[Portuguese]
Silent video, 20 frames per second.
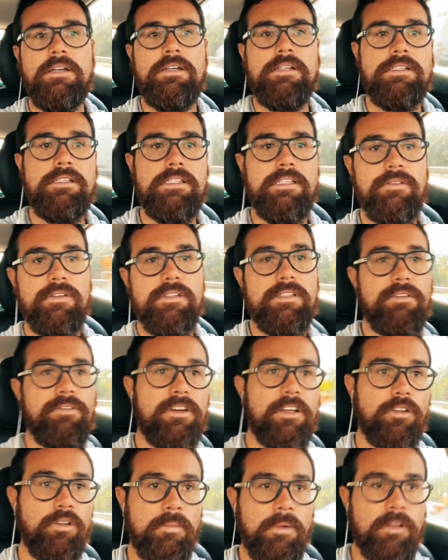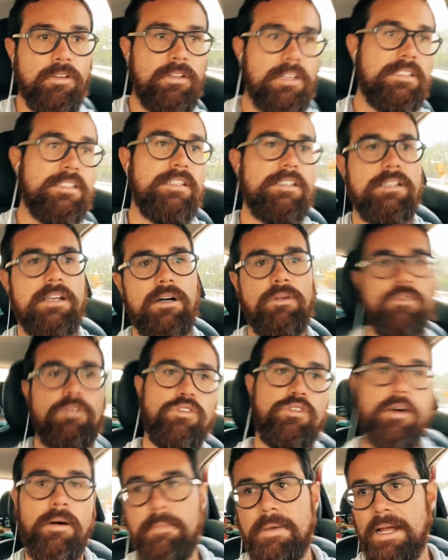Se você fica tomando decisão
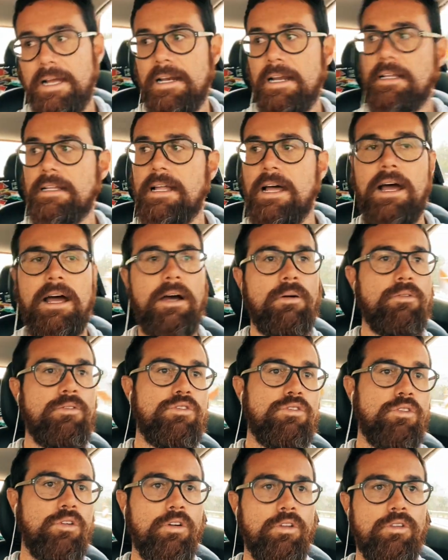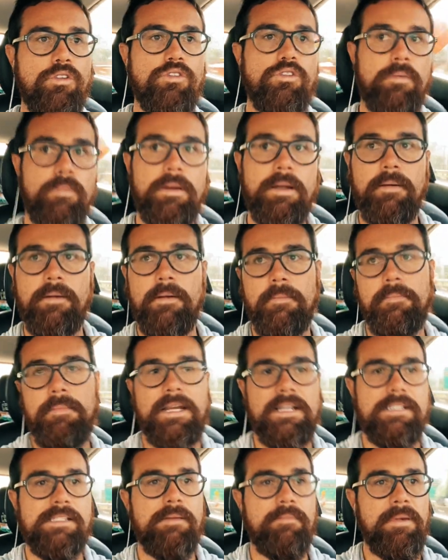só para agradar os outros ou para
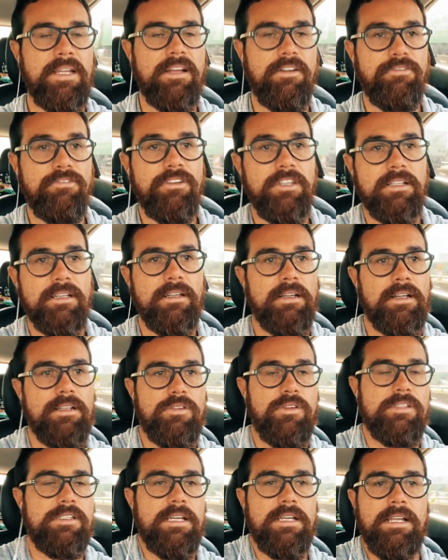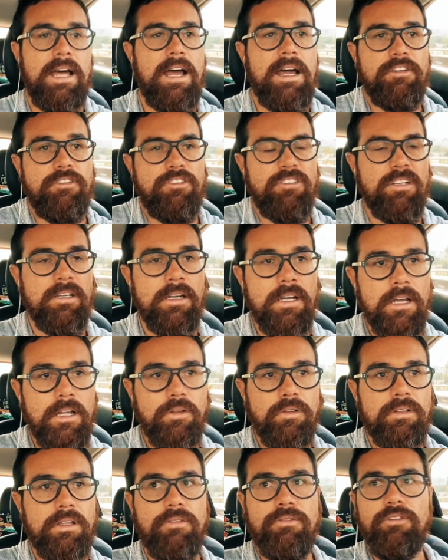aparecer bem na fita da sociedade,
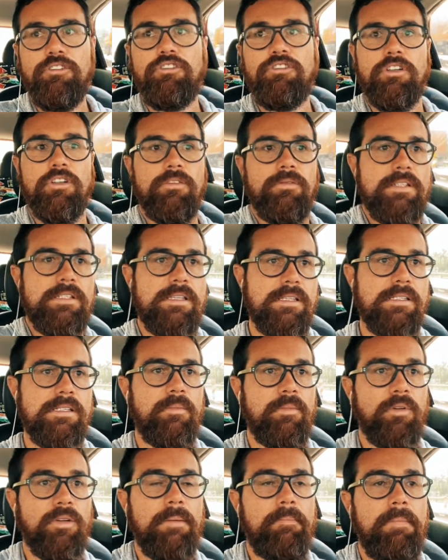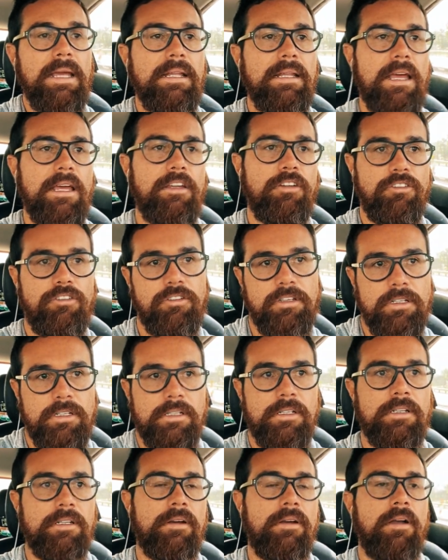tá fudido, vai ser sempre independente
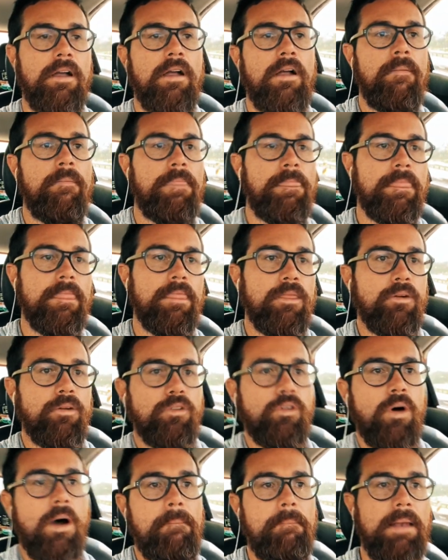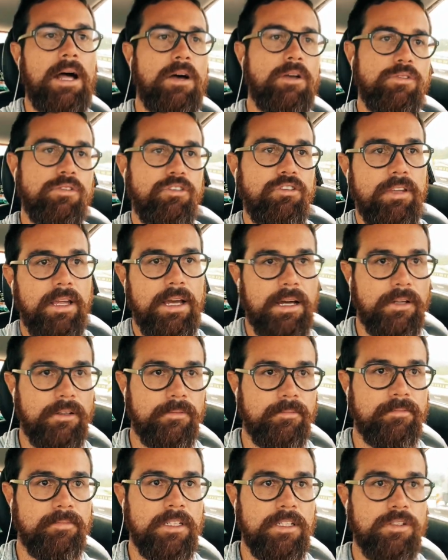do, do, aplauso externo.
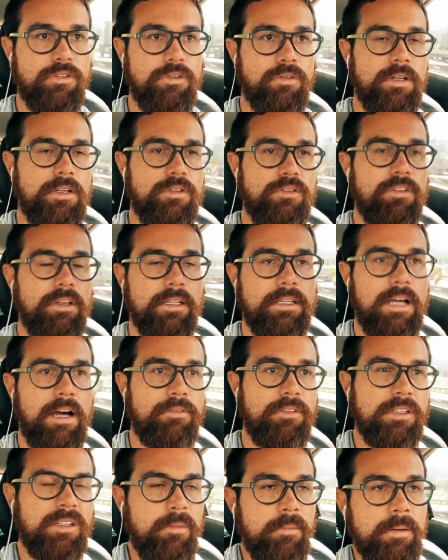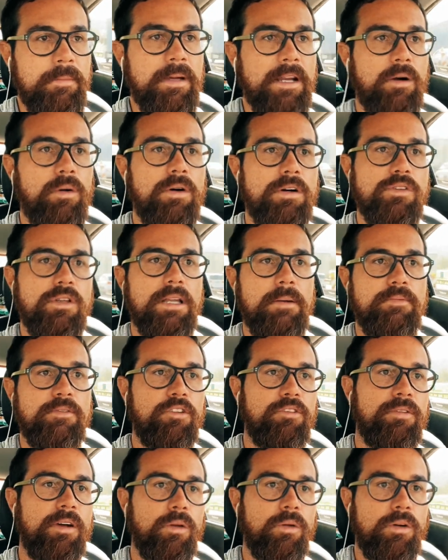Isso não é sustentável. Então, a primeira coisa é olhar para
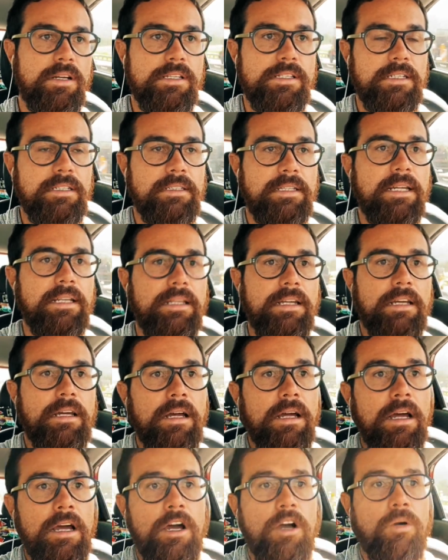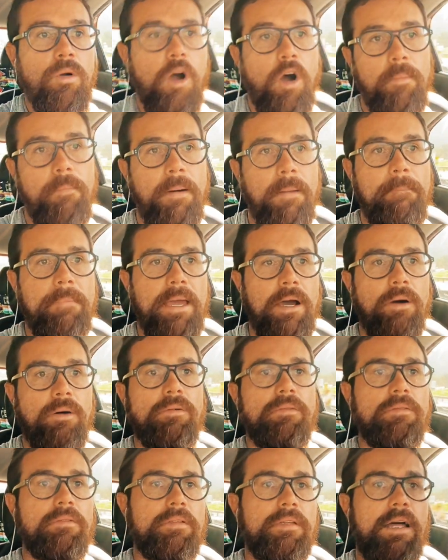seus valores e entender qual é o
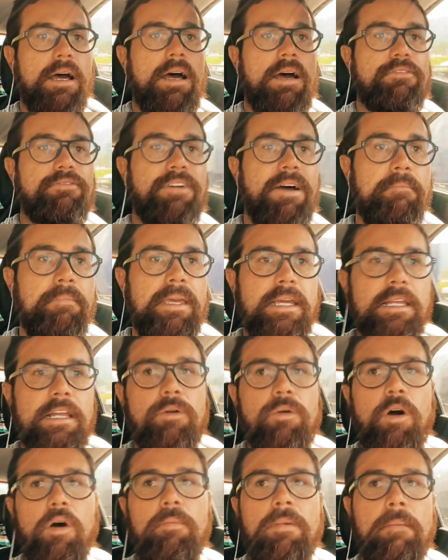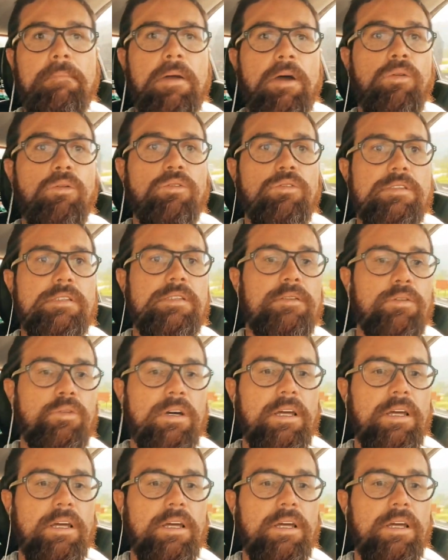papel da família, qual é o papel do, do